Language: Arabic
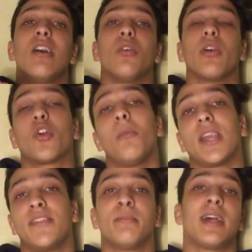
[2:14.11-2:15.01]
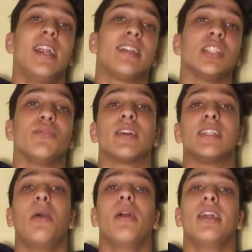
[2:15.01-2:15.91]
وراكم عارفين مرحله التنشف
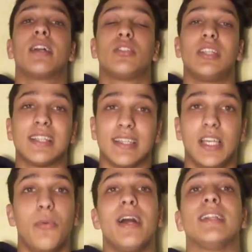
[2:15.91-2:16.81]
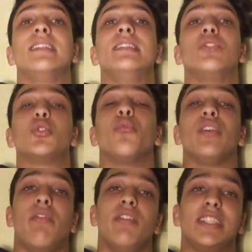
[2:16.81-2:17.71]
كتحاول انك تحصل على واحد
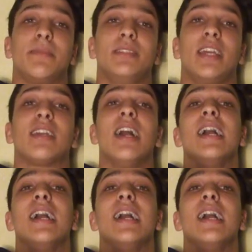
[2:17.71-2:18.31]
النشوفيه في الجسم ديالك